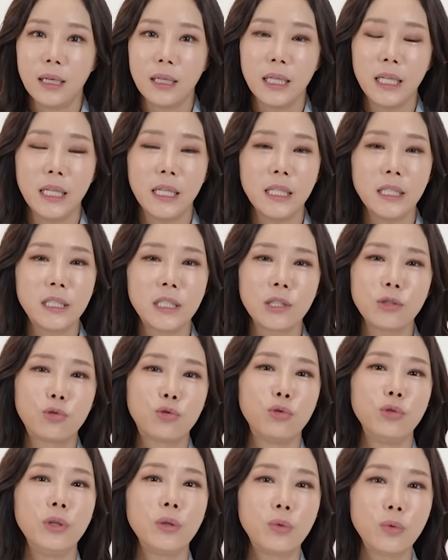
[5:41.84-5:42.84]
1인칭
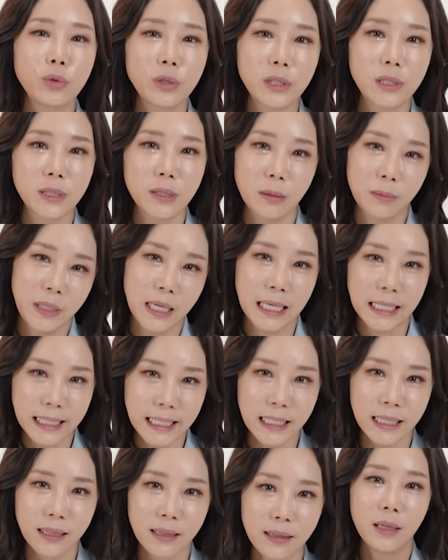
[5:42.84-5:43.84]
주인공 시점이
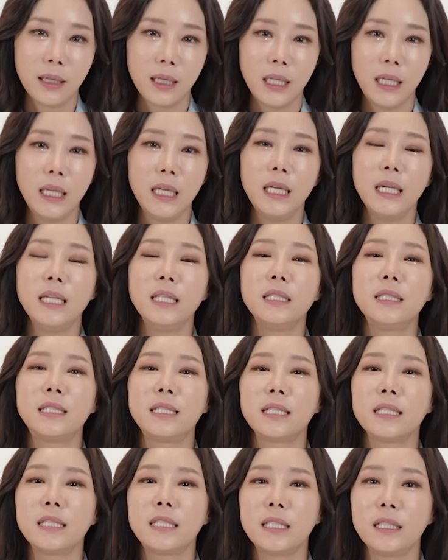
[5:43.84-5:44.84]
아닌
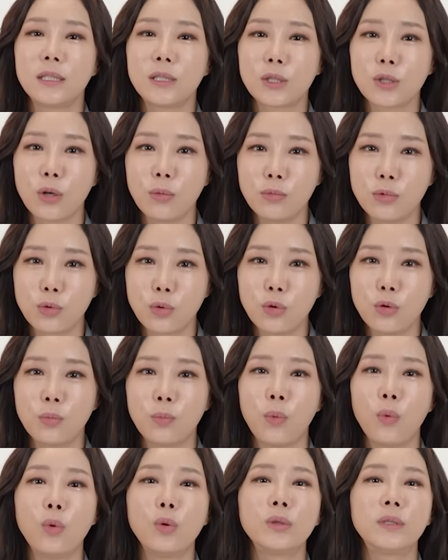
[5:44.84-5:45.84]
2인칭 시점으로
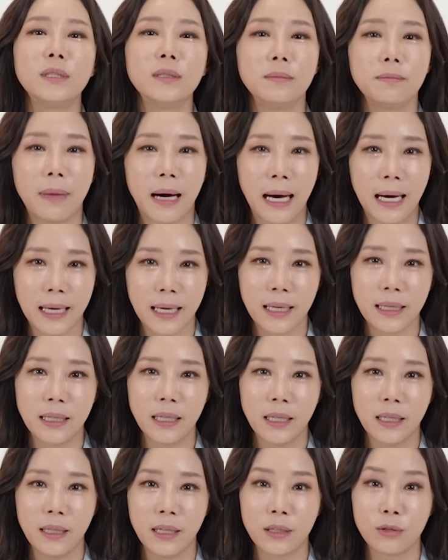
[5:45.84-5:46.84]
모든
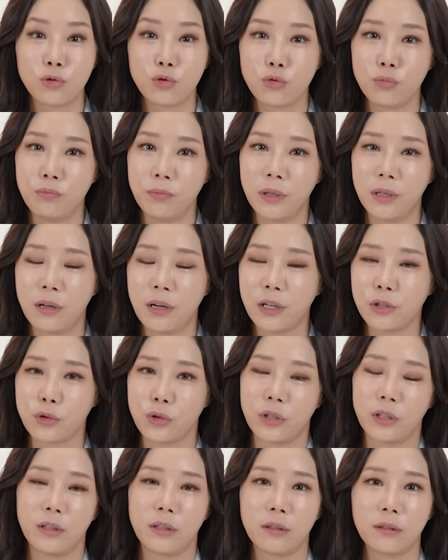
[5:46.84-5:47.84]
말하기에 대한 준비를
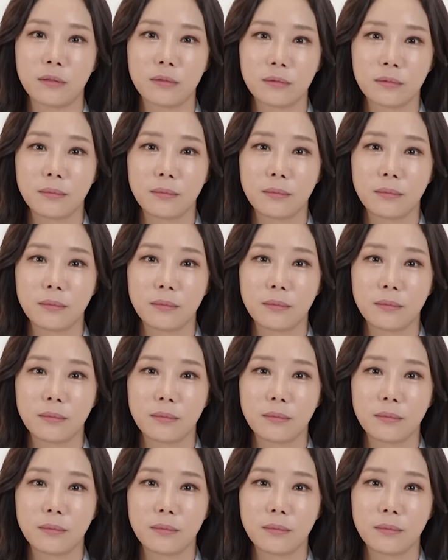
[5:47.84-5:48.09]
하셔야 돼요.